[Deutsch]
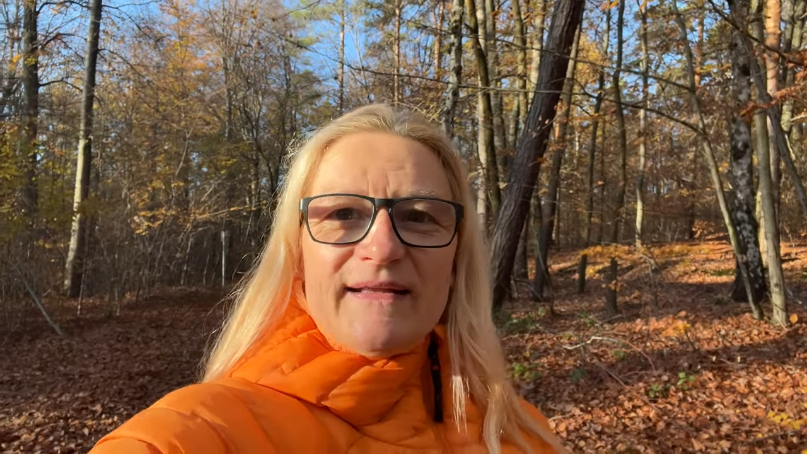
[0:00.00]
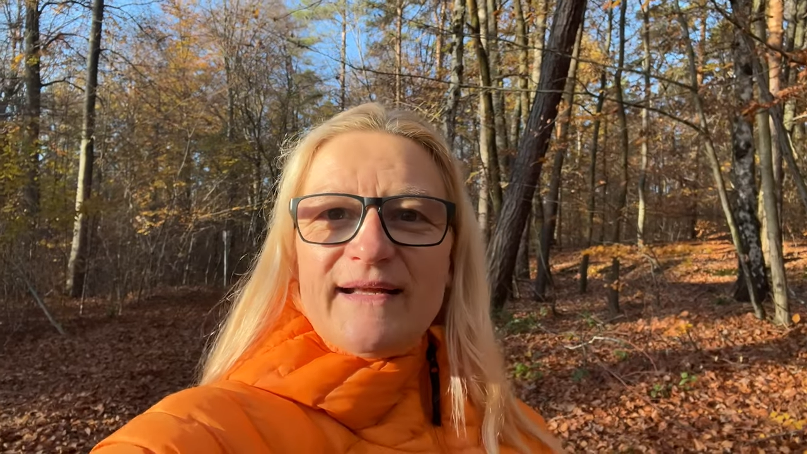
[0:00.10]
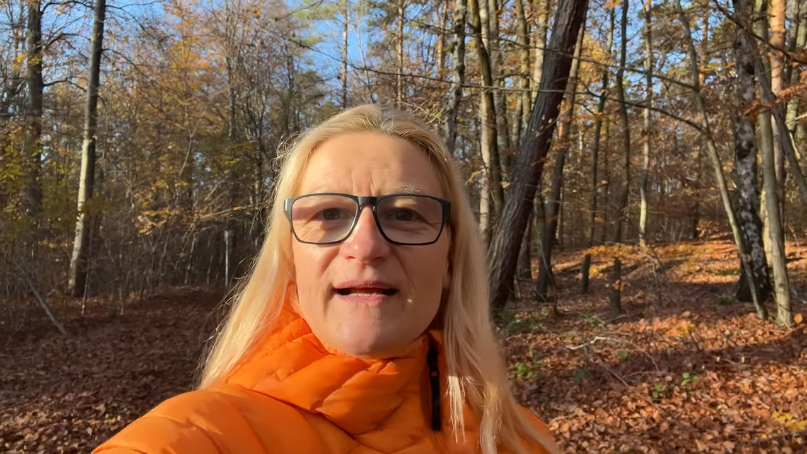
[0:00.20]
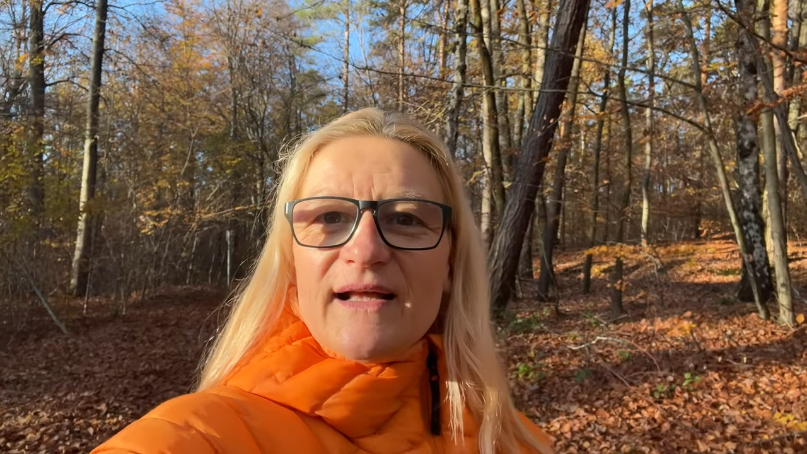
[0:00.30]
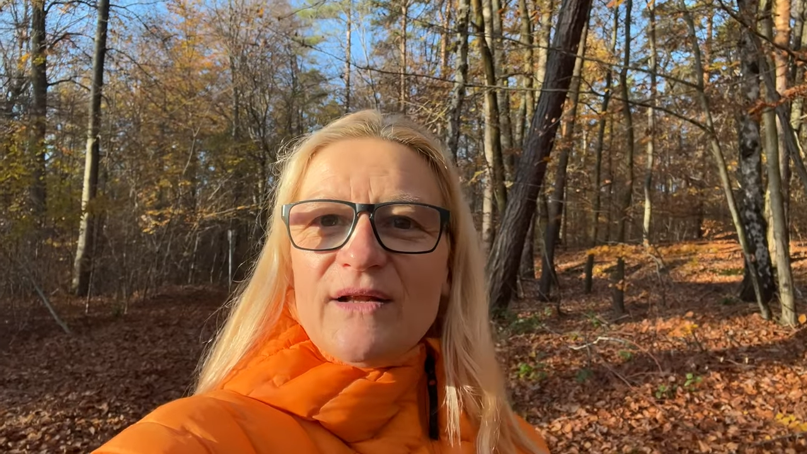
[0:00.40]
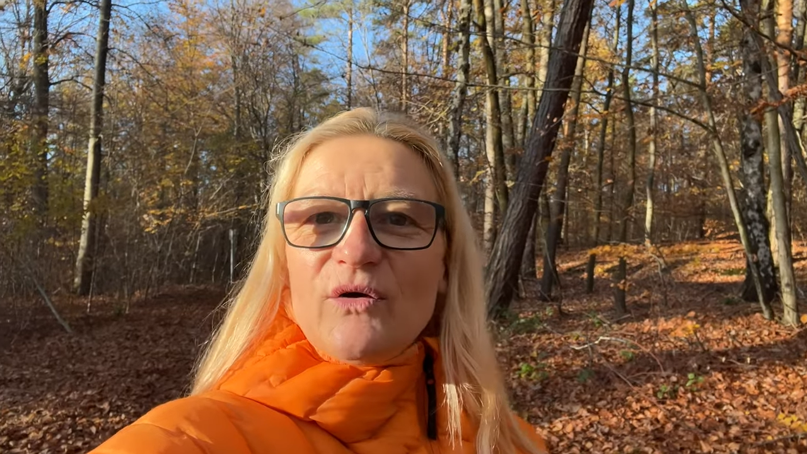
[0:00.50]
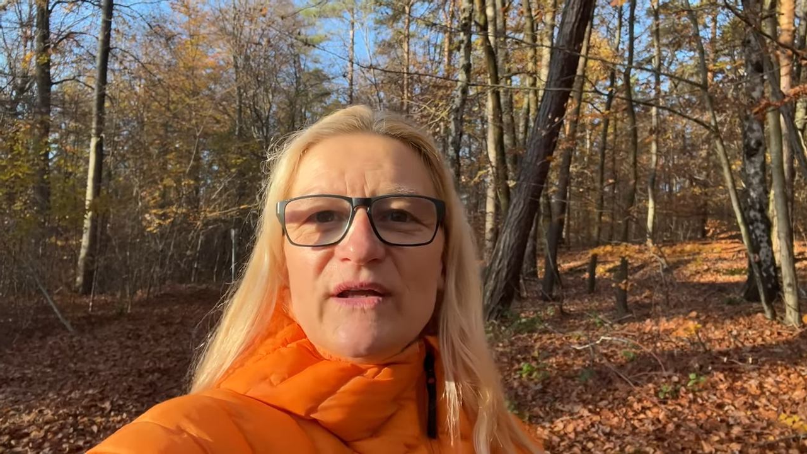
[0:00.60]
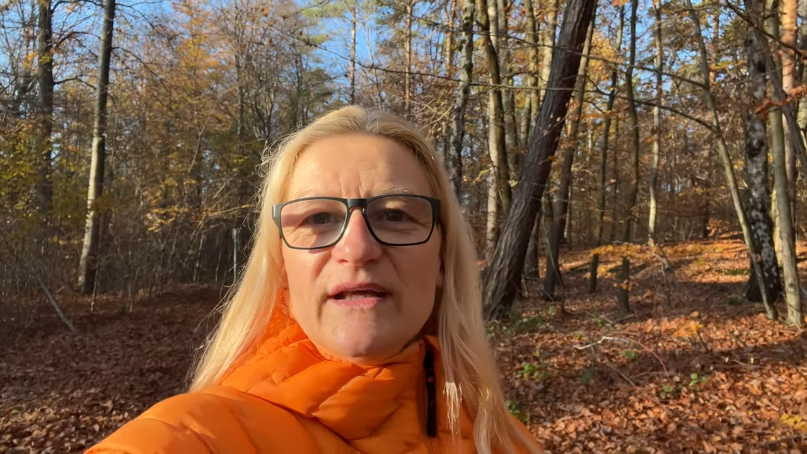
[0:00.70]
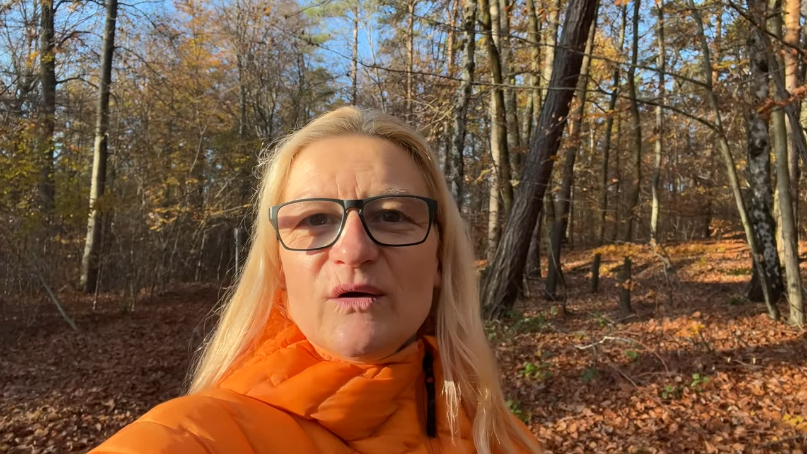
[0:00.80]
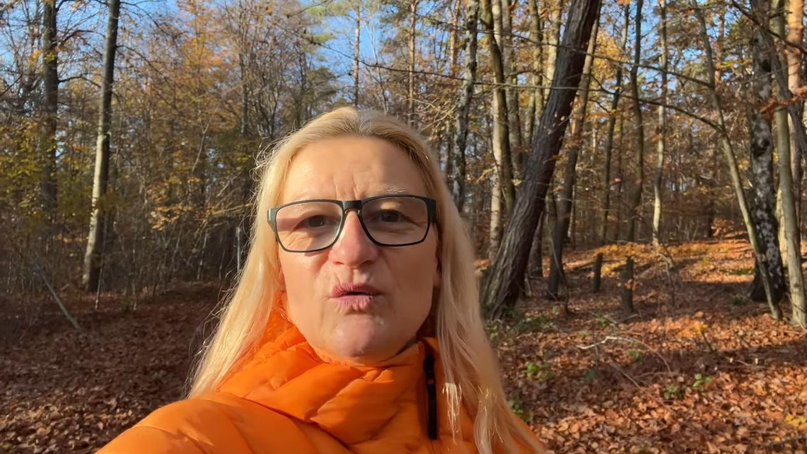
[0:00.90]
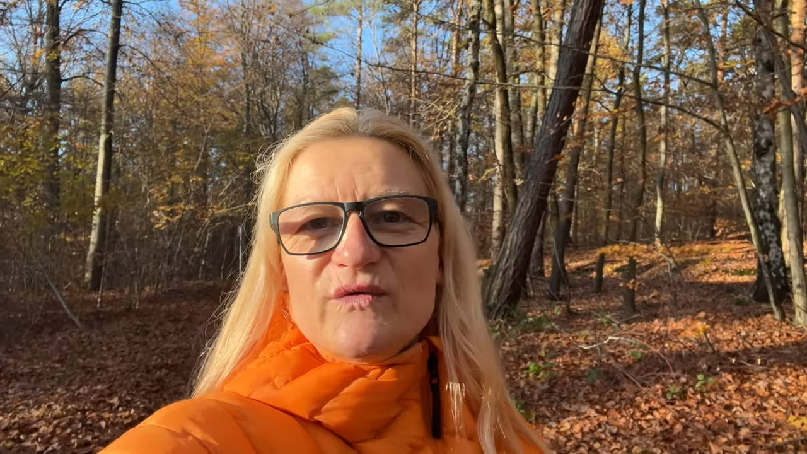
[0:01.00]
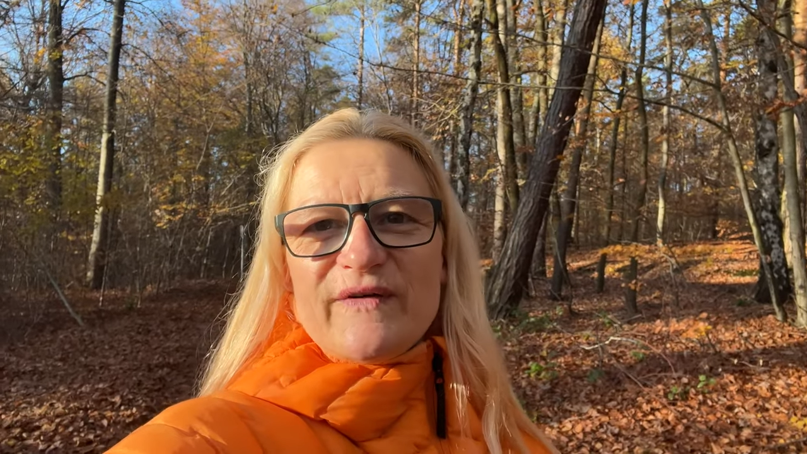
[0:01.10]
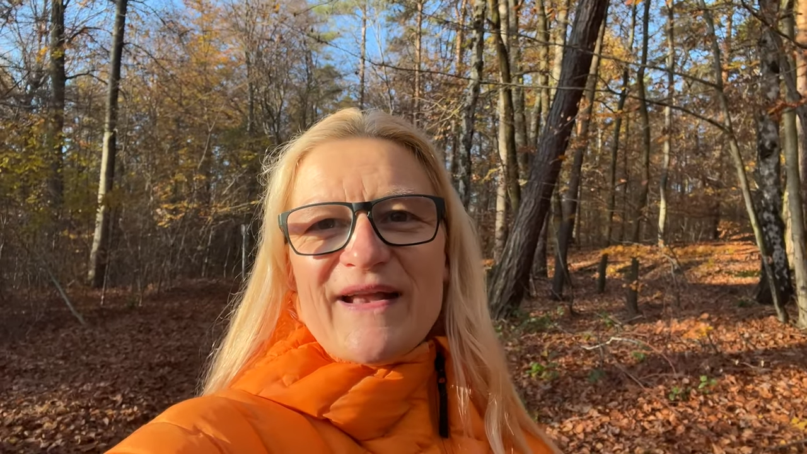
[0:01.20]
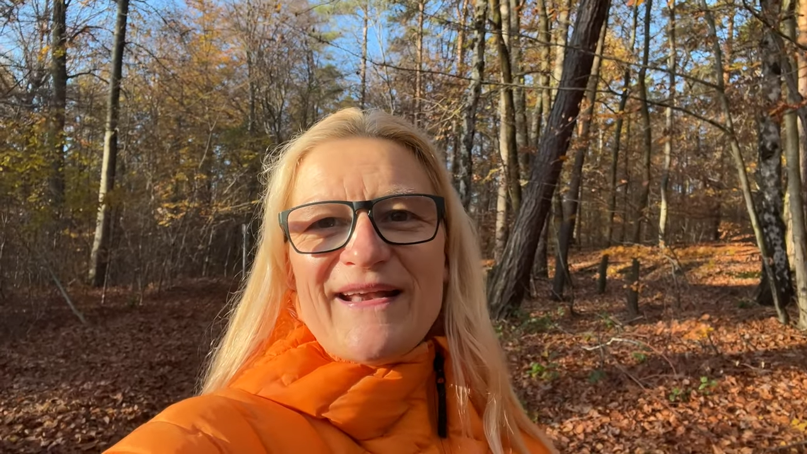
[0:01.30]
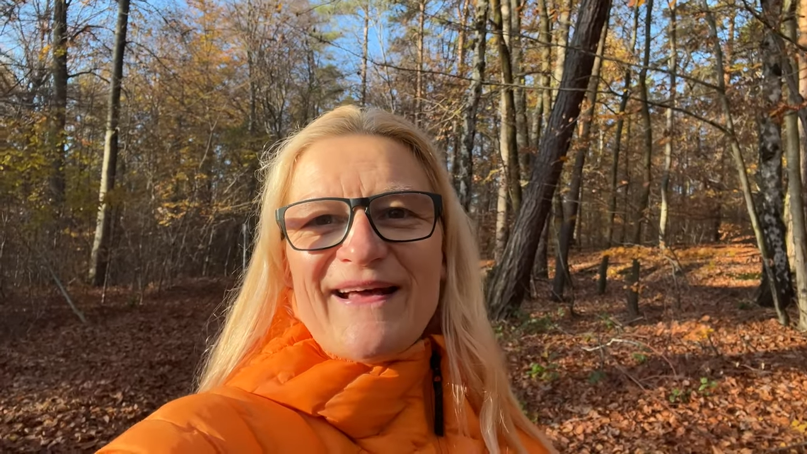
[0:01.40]
der kann auch hier gut
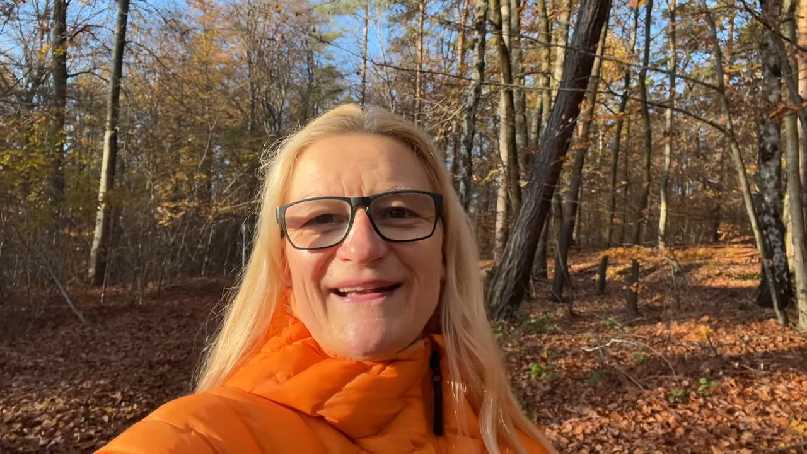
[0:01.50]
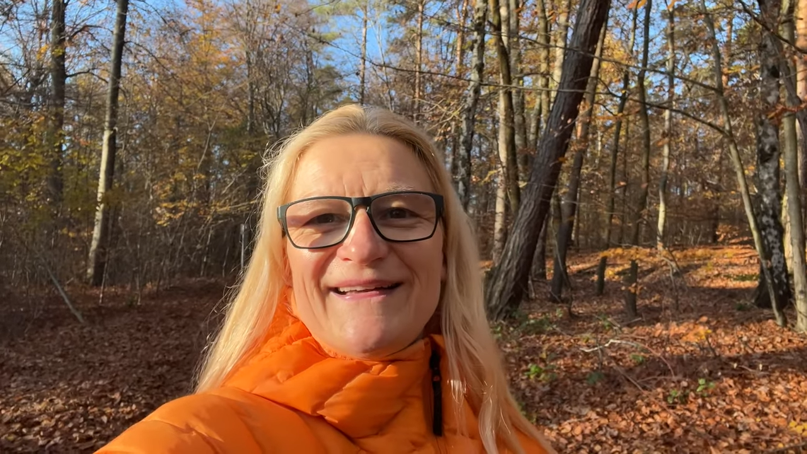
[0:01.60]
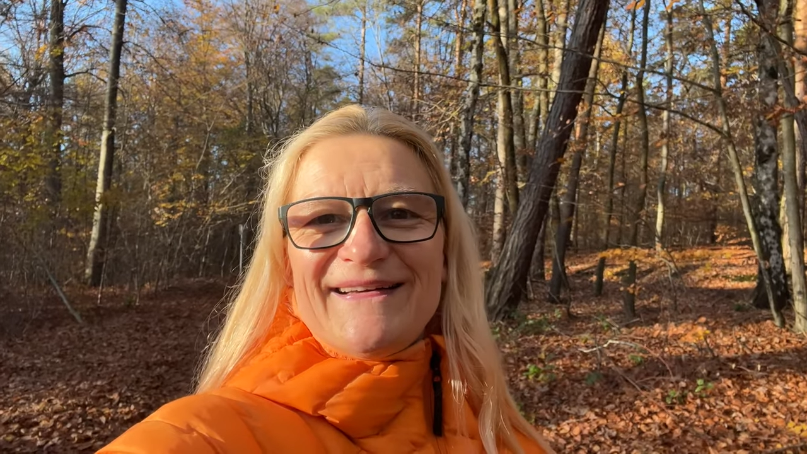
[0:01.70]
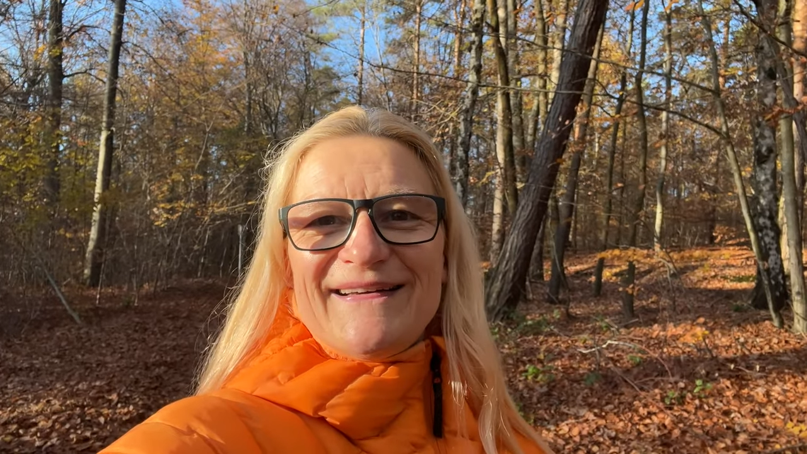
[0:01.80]
wandern.